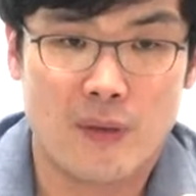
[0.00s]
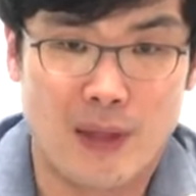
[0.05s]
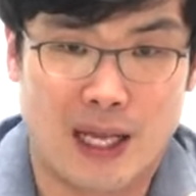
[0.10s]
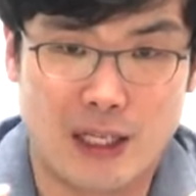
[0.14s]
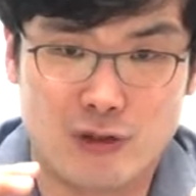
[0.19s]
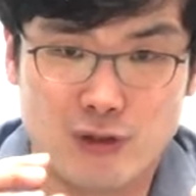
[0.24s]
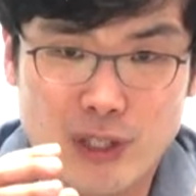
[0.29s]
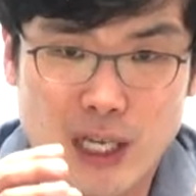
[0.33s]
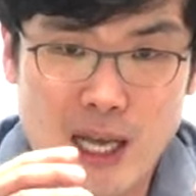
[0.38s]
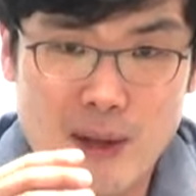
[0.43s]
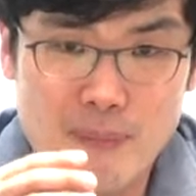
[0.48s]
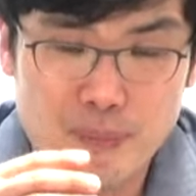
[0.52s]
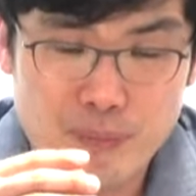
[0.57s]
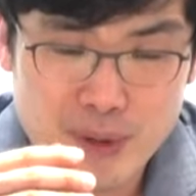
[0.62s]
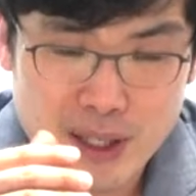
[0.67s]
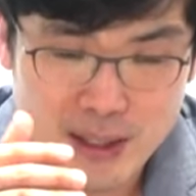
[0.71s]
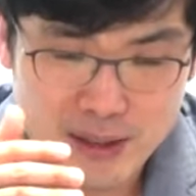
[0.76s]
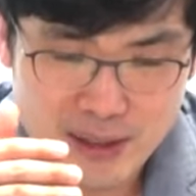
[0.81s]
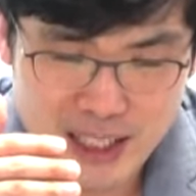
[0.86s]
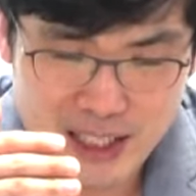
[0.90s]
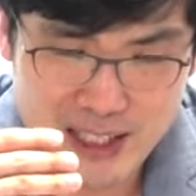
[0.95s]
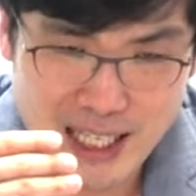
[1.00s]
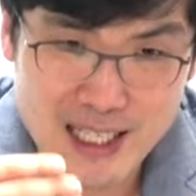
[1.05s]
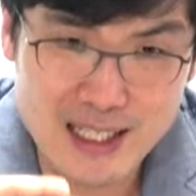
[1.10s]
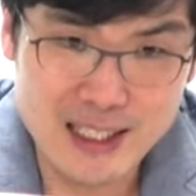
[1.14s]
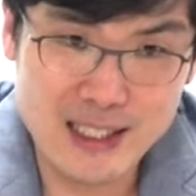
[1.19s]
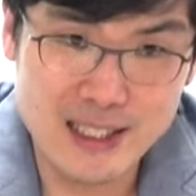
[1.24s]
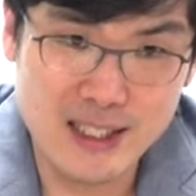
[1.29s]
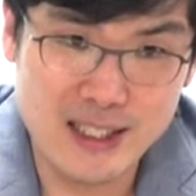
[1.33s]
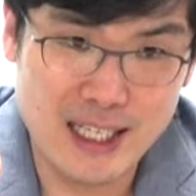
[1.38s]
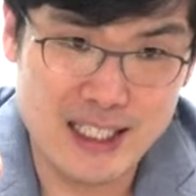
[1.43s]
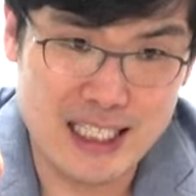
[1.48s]
나중에 티탄
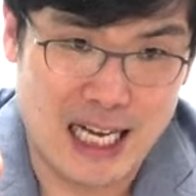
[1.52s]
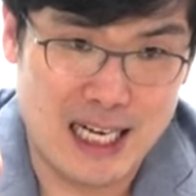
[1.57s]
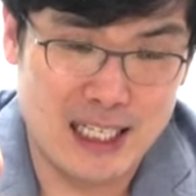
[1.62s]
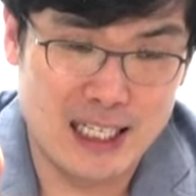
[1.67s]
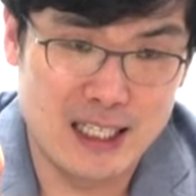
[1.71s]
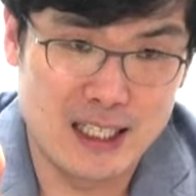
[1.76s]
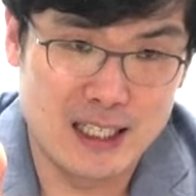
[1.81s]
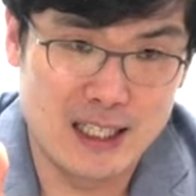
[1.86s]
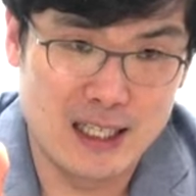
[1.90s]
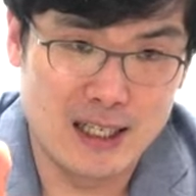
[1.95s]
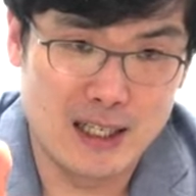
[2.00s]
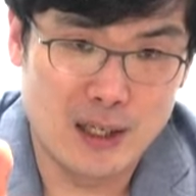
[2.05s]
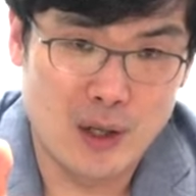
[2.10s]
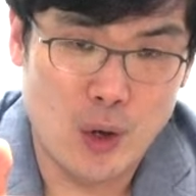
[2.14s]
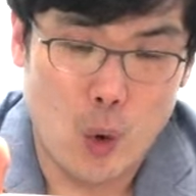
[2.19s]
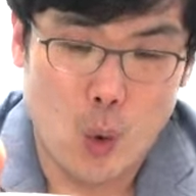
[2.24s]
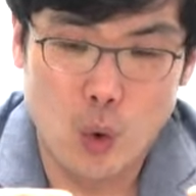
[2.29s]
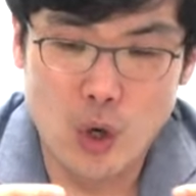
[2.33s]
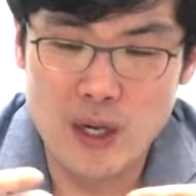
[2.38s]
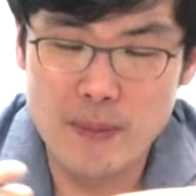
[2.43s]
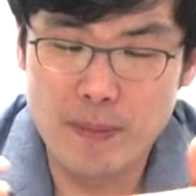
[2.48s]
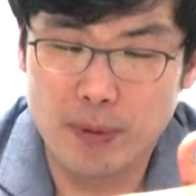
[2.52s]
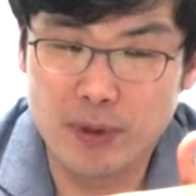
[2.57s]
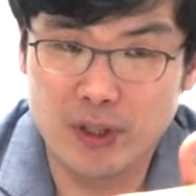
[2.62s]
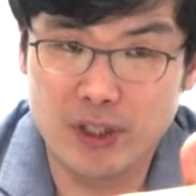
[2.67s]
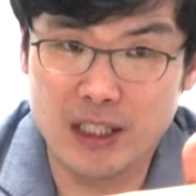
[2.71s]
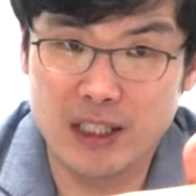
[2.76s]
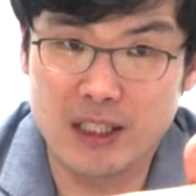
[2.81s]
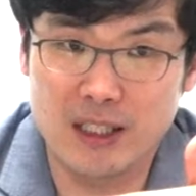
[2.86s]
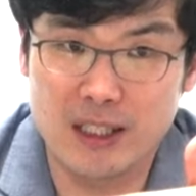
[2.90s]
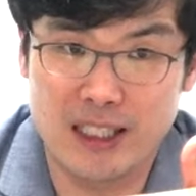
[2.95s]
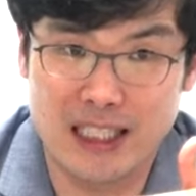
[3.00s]
신들의 자리를 올림푸스
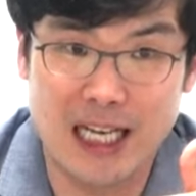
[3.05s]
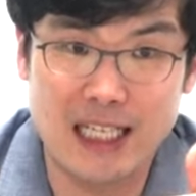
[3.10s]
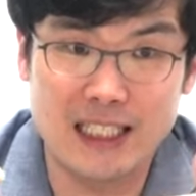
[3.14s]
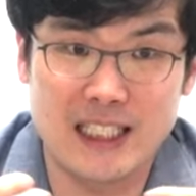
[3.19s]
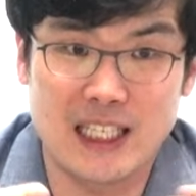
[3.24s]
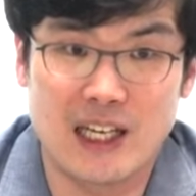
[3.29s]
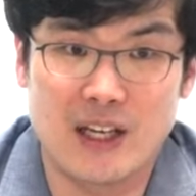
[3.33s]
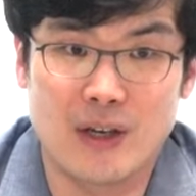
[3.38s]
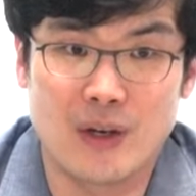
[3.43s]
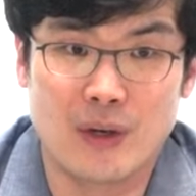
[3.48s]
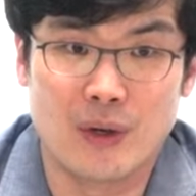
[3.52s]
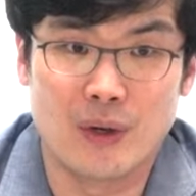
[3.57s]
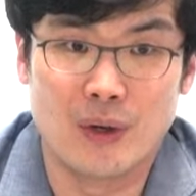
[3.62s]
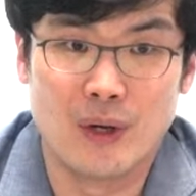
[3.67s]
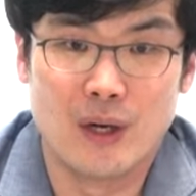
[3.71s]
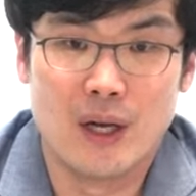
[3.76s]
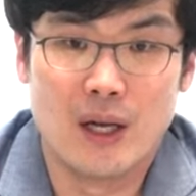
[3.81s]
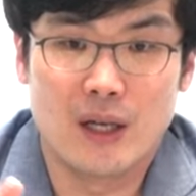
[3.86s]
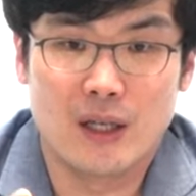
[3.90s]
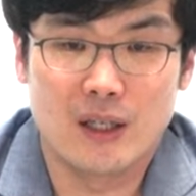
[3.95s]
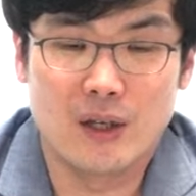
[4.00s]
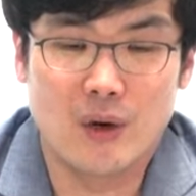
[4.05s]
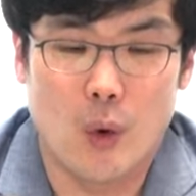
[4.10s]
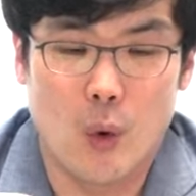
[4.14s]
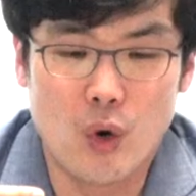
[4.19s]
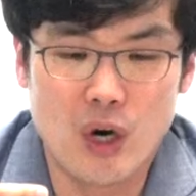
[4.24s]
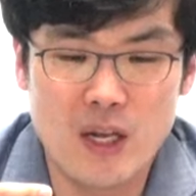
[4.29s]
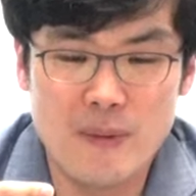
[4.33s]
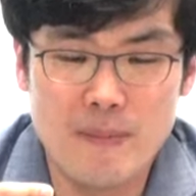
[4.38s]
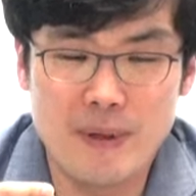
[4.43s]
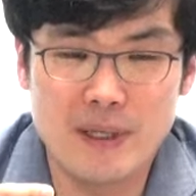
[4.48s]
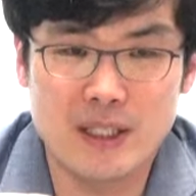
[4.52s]
신들이 차지해요. 그
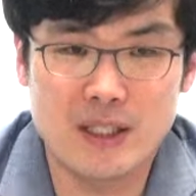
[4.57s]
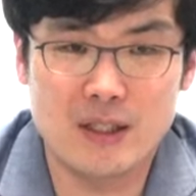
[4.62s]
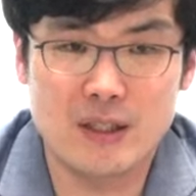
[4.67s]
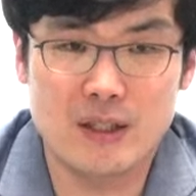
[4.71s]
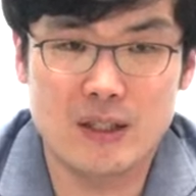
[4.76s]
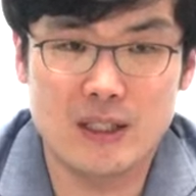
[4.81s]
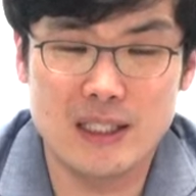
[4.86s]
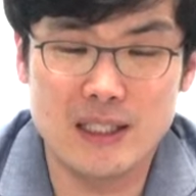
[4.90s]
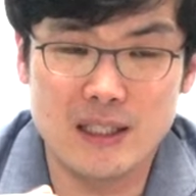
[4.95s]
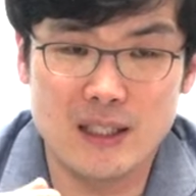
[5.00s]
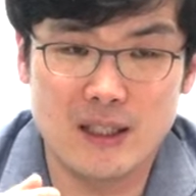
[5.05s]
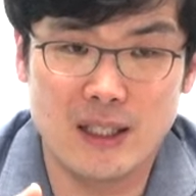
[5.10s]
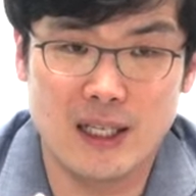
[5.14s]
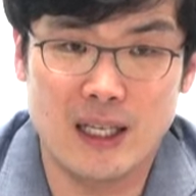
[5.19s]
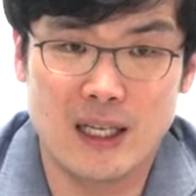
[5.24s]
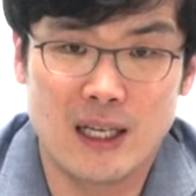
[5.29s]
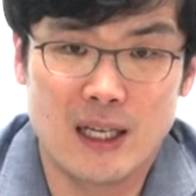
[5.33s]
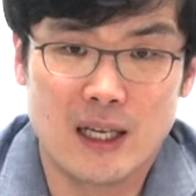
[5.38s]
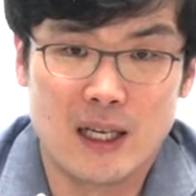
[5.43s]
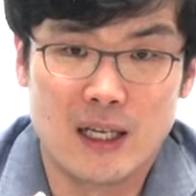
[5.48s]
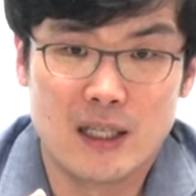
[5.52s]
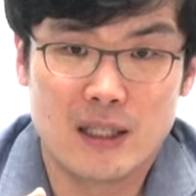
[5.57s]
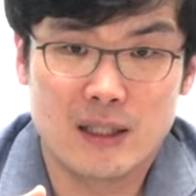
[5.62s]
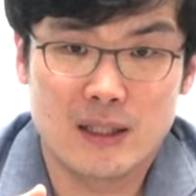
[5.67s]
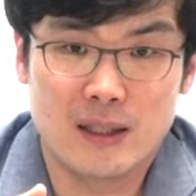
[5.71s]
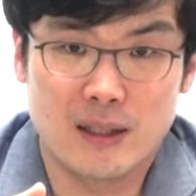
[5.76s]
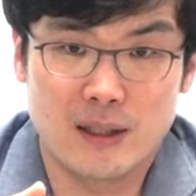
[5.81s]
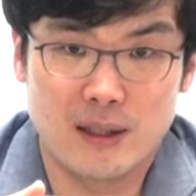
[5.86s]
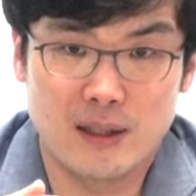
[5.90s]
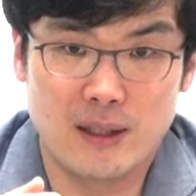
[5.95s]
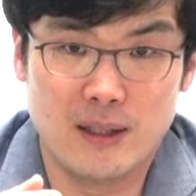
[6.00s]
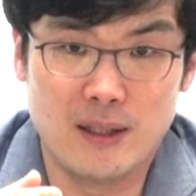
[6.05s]
올림피스 신들이
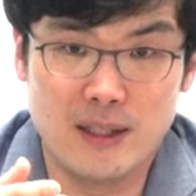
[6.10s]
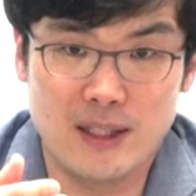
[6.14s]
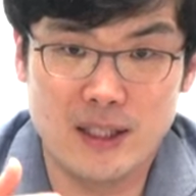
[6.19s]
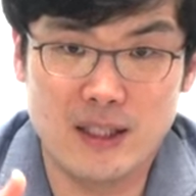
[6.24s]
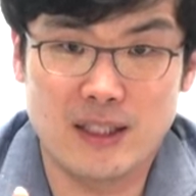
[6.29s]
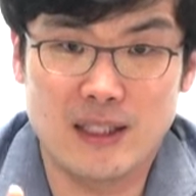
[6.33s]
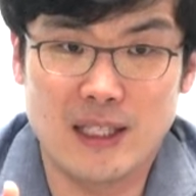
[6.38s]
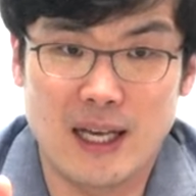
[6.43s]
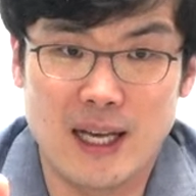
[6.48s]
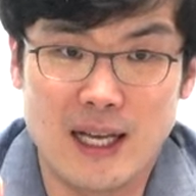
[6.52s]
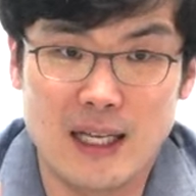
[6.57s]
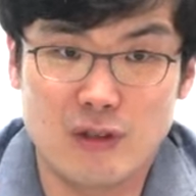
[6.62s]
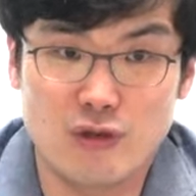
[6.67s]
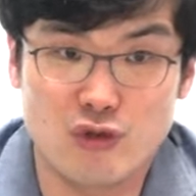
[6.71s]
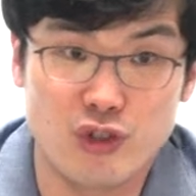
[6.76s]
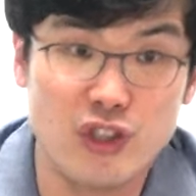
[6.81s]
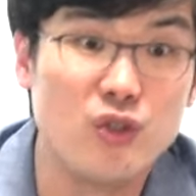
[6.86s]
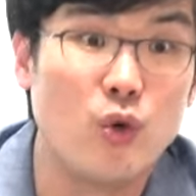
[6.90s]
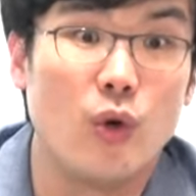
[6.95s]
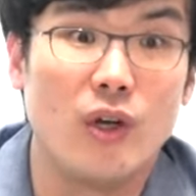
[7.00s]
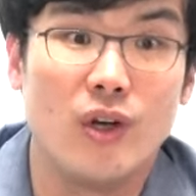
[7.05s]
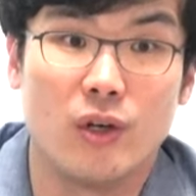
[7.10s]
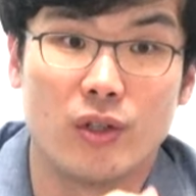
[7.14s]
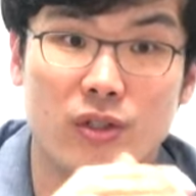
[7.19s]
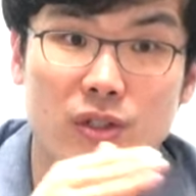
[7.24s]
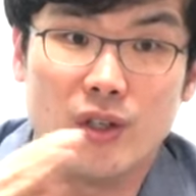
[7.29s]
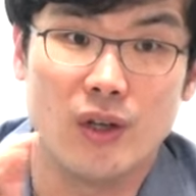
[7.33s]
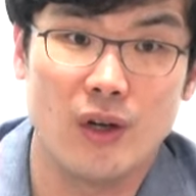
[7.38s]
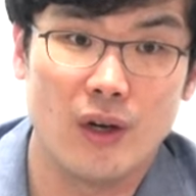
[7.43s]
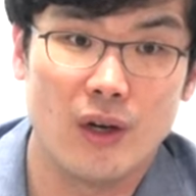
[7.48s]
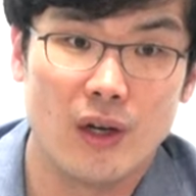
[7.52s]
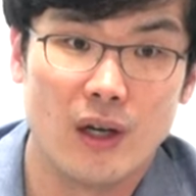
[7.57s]
그리스 신화의
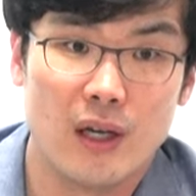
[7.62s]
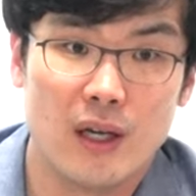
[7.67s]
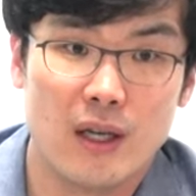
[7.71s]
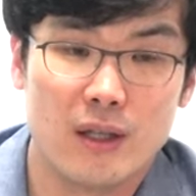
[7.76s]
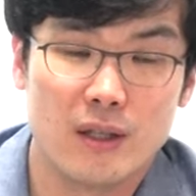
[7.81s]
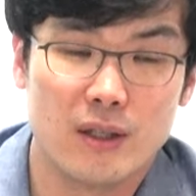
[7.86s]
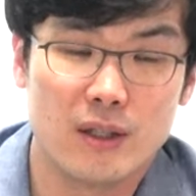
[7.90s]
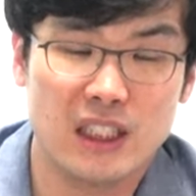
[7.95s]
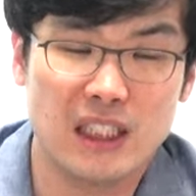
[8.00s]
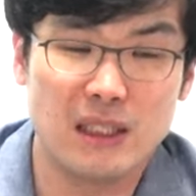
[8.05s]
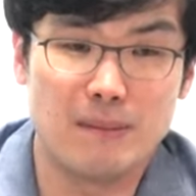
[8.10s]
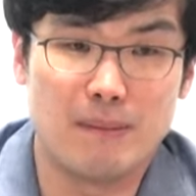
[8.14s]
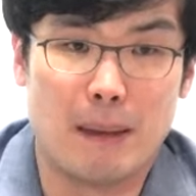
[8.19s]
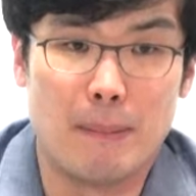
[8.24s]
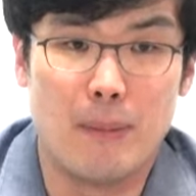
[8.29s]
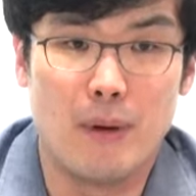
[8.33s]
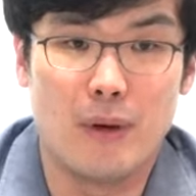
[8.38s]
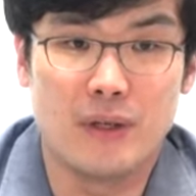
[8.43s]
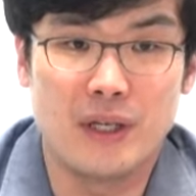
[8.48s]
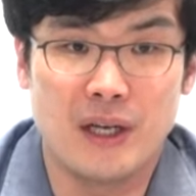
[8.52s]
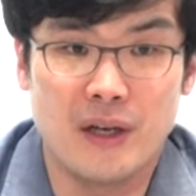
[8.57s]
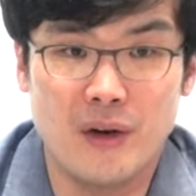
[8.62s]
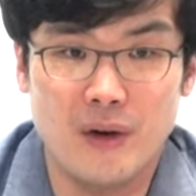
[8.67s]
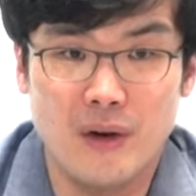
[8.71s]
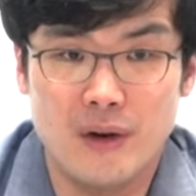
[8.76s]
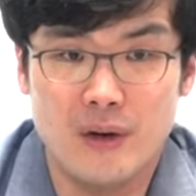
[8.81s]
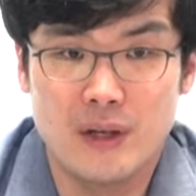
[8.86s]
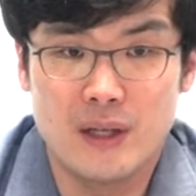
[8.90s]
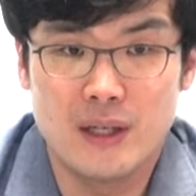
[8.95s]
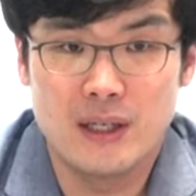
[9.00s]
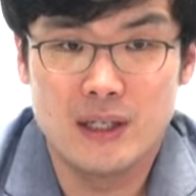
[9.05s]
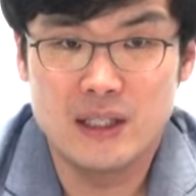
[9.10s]
주인공이거든요. 그 신이 몇 명이에요?